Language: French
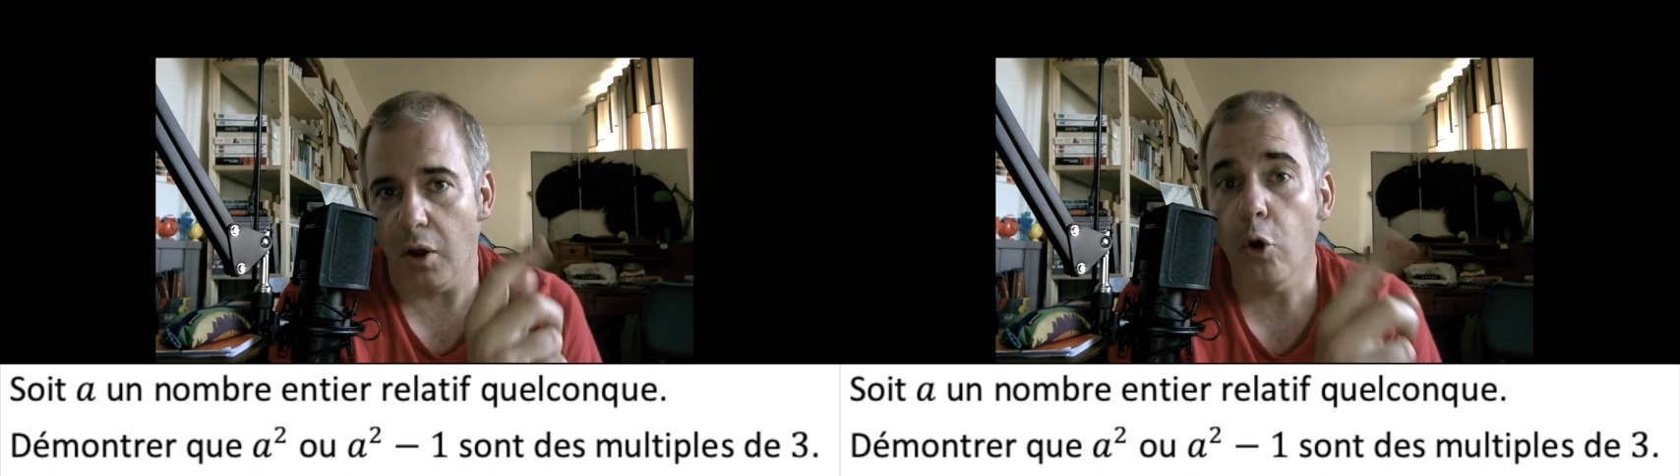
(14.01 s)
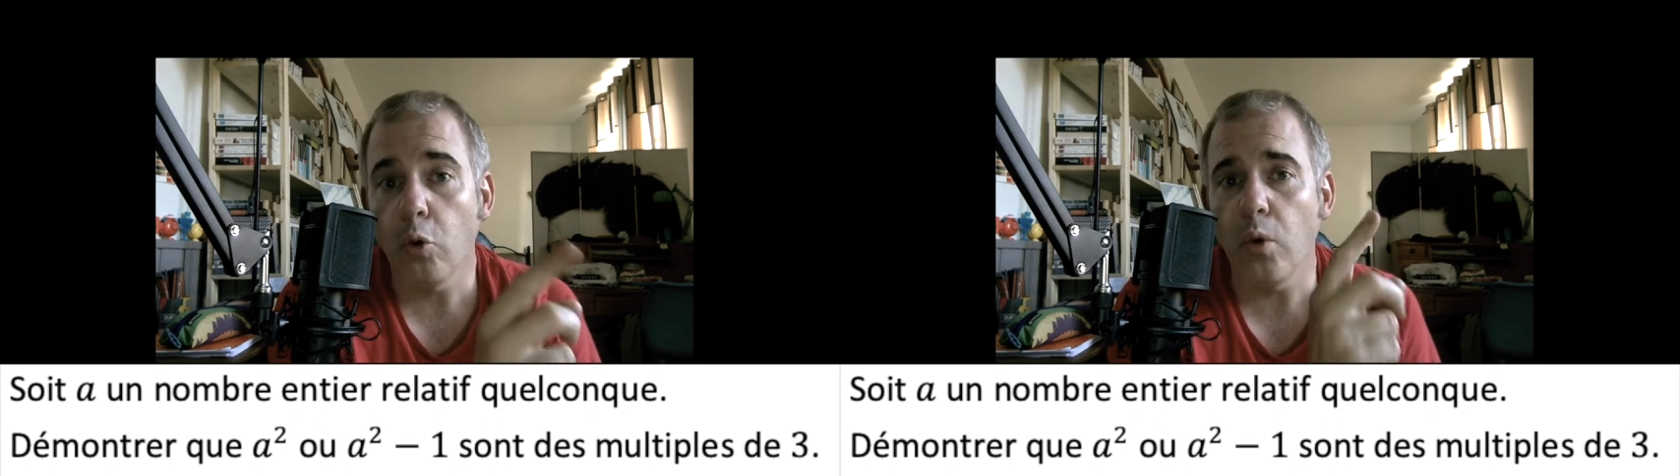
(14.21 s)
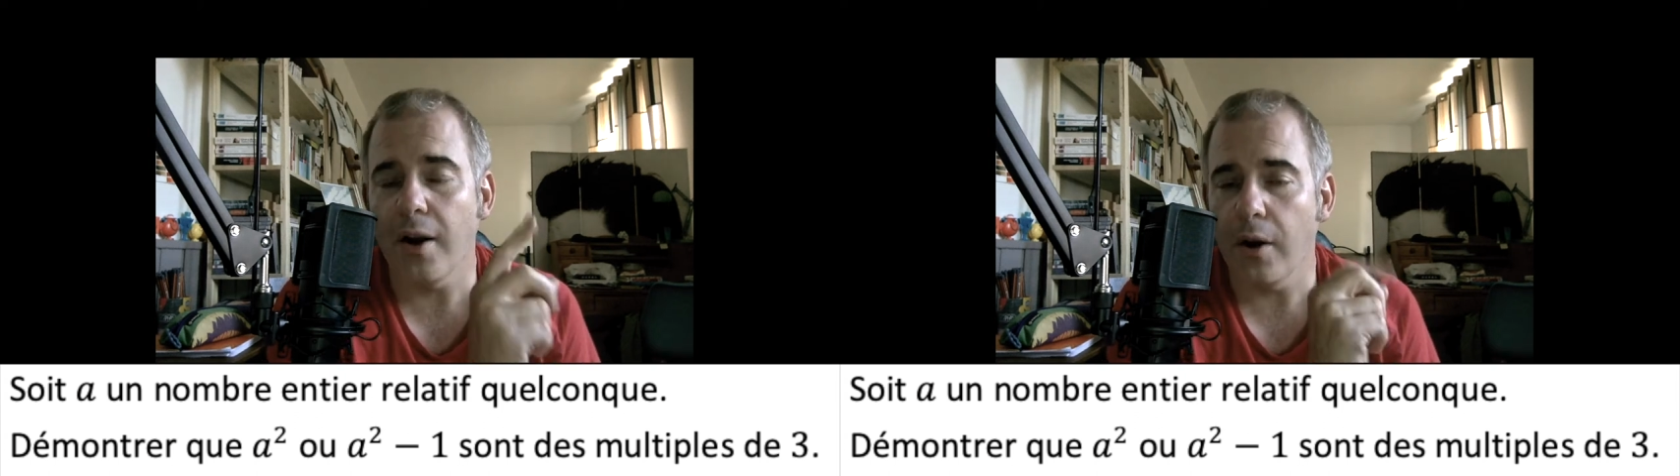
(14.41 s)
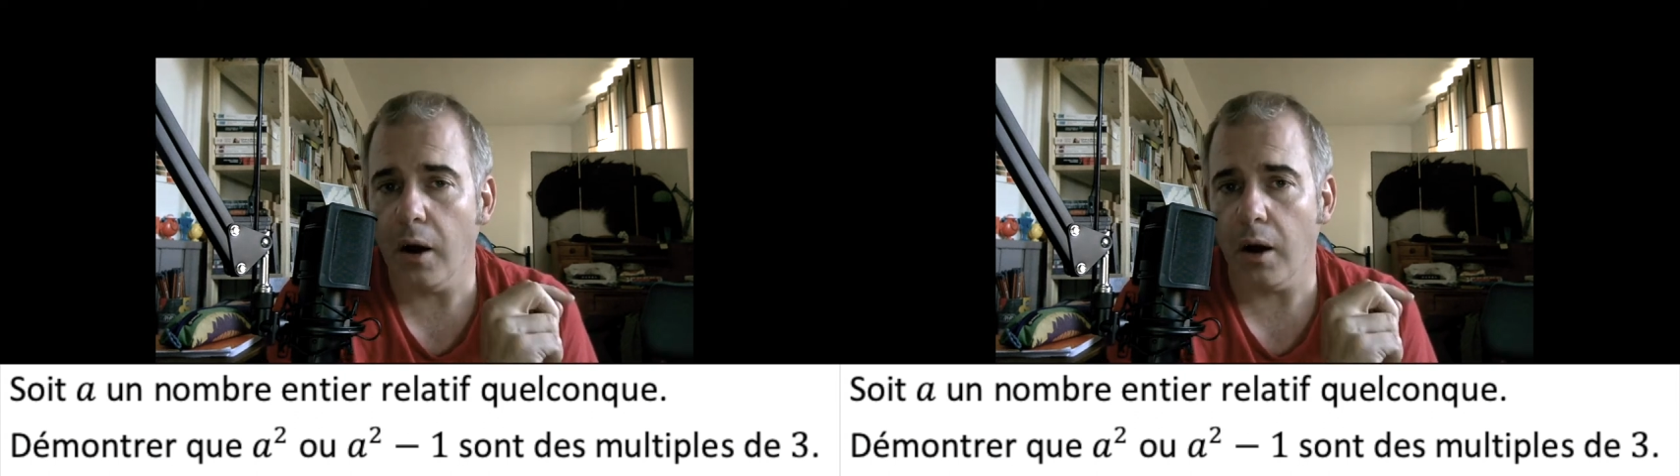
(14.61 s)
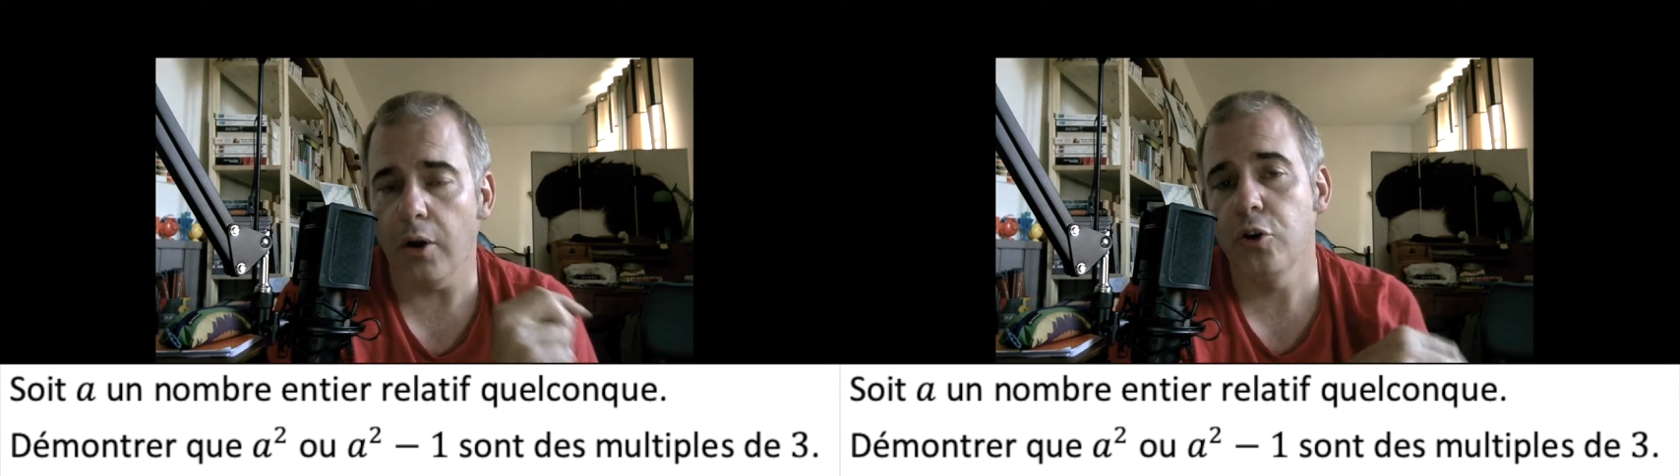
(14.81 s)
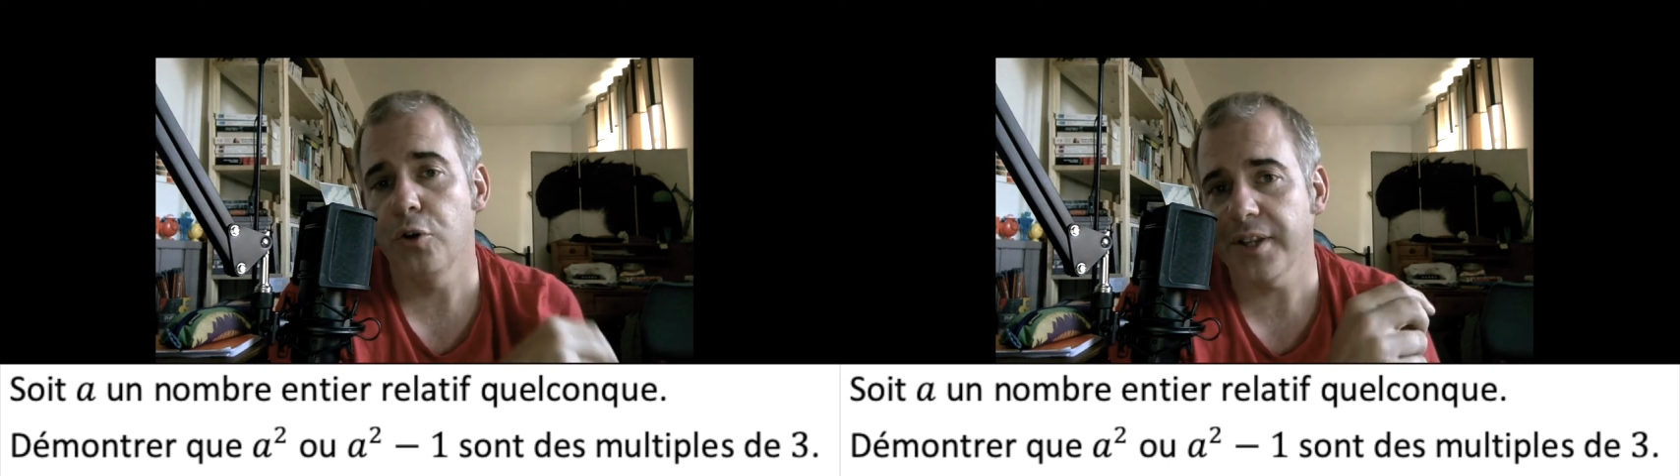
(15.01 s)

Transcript: ou alors le